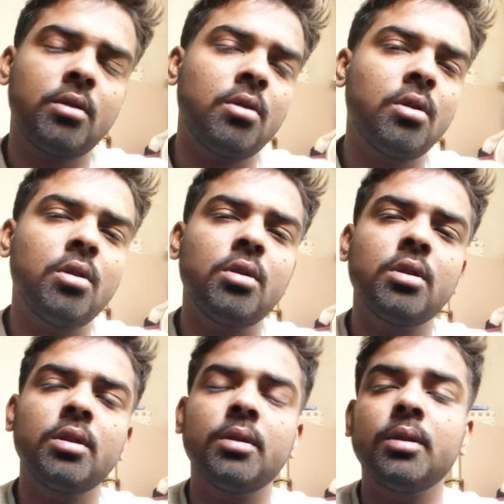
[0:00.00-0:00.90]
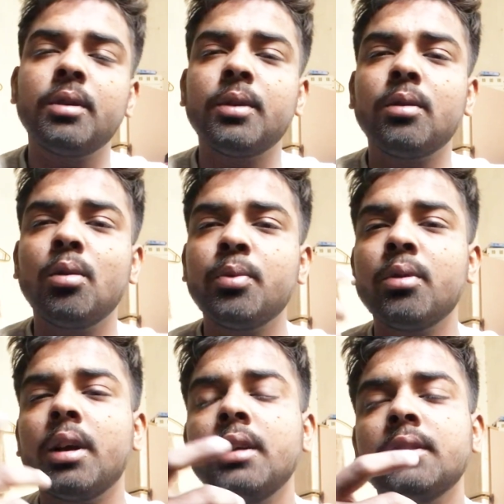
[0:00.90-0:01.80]
और होप यू
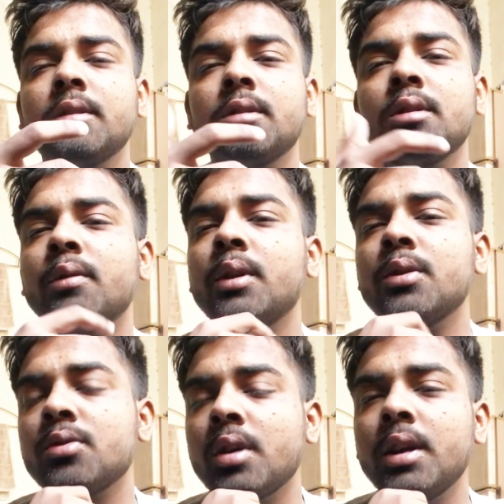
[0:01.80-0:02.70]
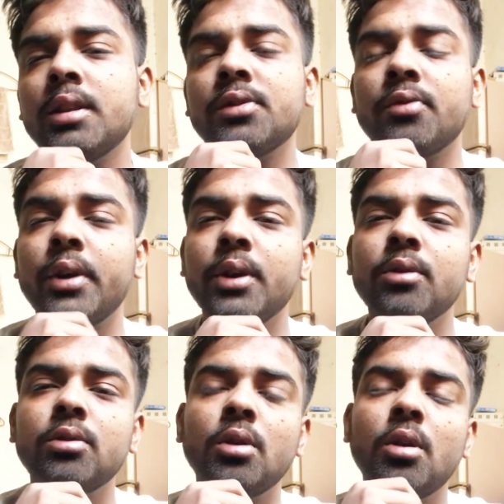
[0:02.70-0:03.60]
गाइस यू विल एंजॉय दिस
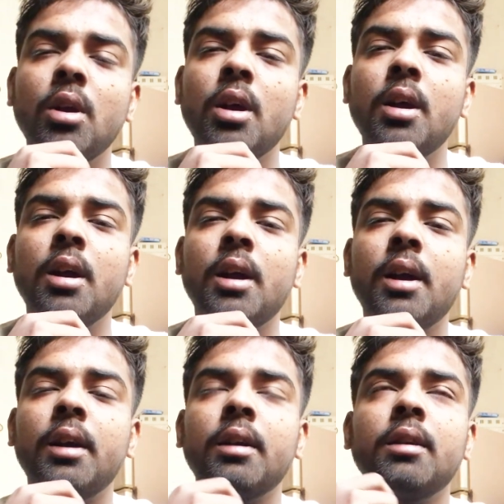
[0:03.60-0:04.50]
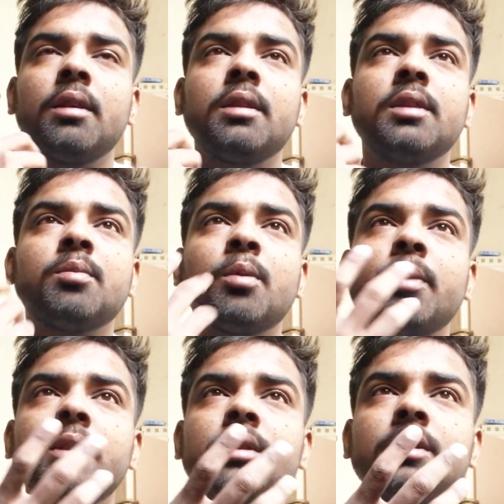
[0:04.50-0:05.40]
वीडियो एंड दिस
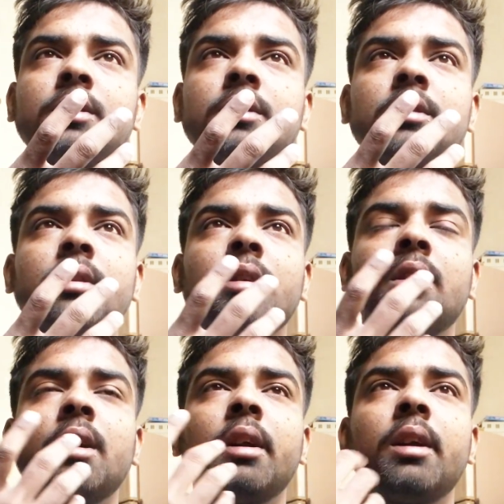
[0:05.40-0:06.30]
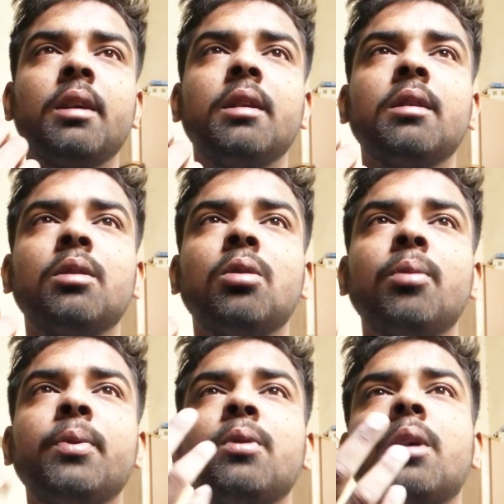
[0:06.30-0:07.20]
मोमेंट्स एंड
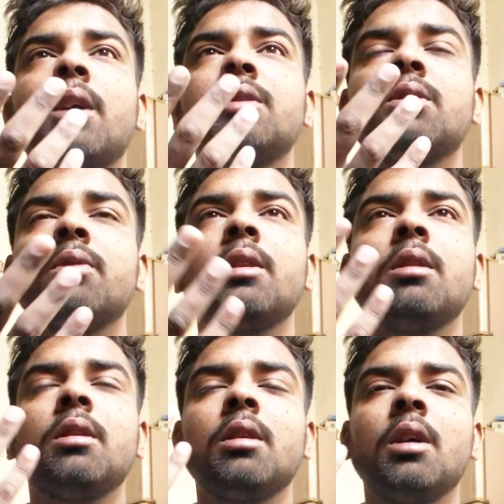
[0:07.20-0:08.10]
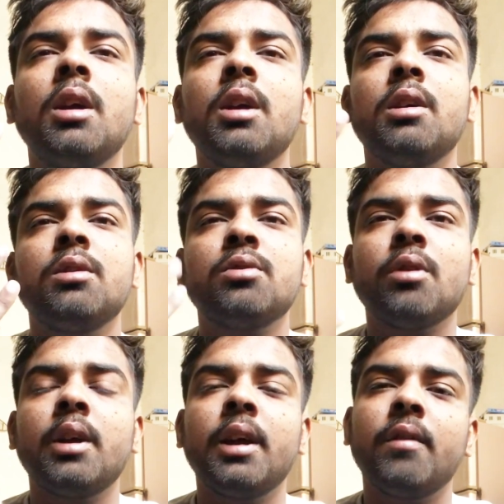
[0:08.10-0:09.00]
होप यू गाइस यू विल
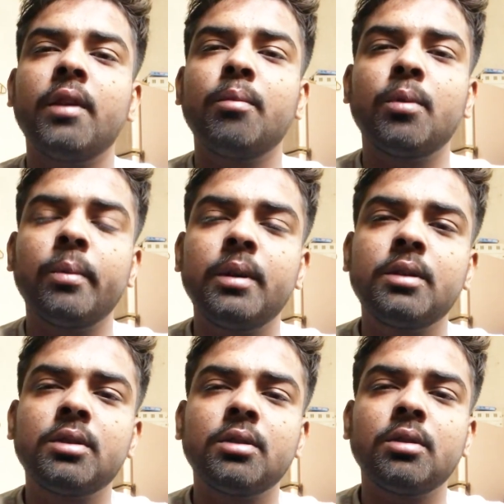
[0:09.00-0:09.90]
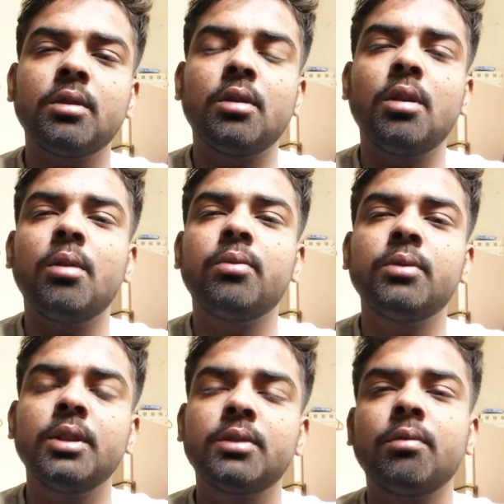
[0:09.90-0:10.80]
एंजॉय एवरी मोमेंट्स ऑफ
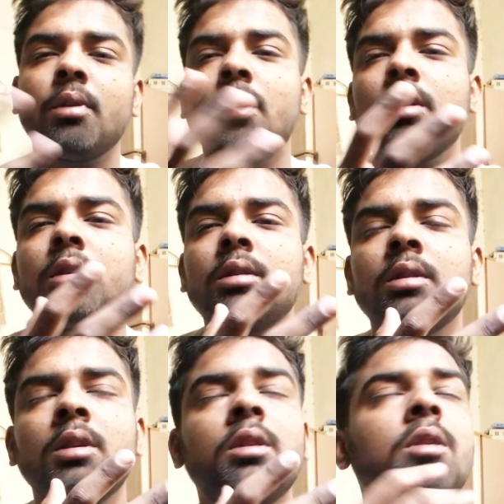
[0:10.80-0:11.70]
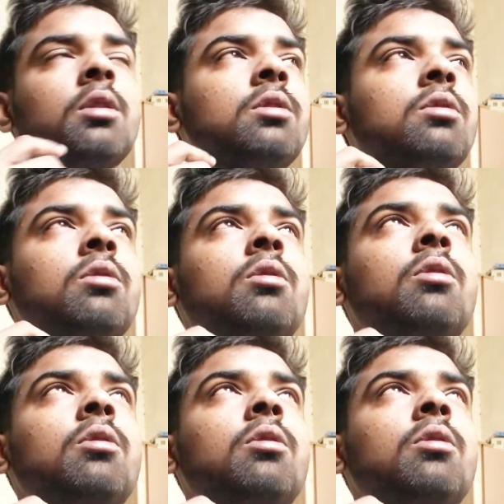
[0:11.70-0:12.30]
दिस ब्लॉग सो